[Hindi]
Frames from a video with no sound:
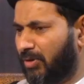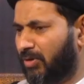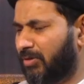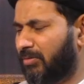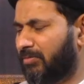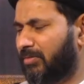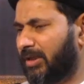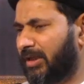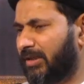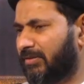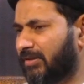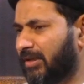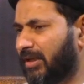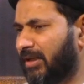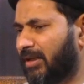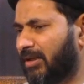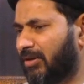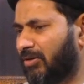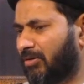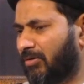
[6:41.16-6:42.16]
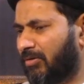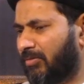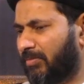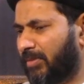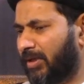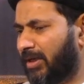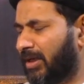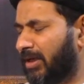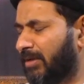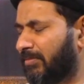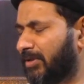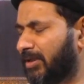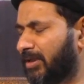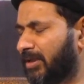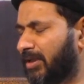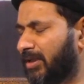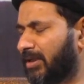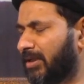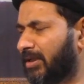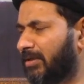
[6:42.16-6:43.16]
बहुत बड़ा सहारा और पैगाम
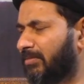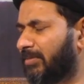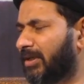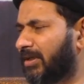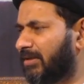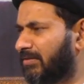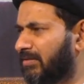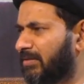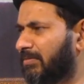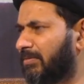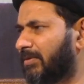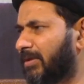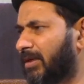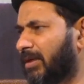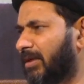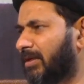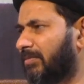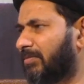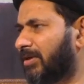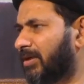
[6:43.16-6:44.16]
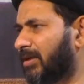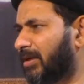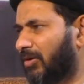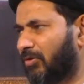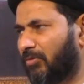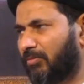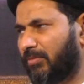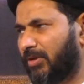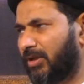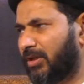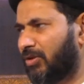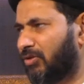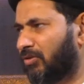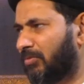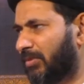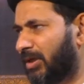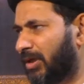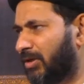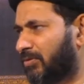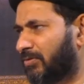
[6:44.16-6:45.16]
दे रही है कि हमें किसी भी मरल पर नाउमीदी
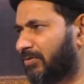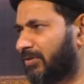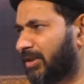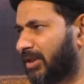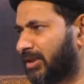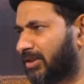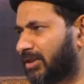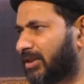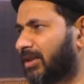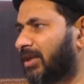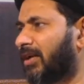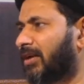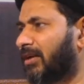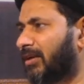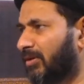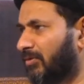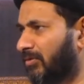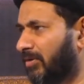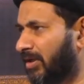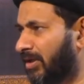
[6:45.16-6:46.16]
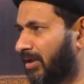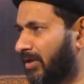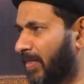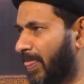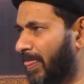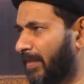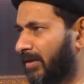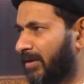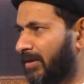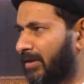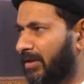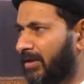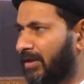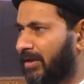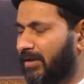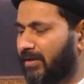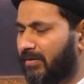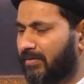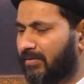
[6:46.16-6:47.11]
और मायूसी का शिकार नहीं होना है हम्म।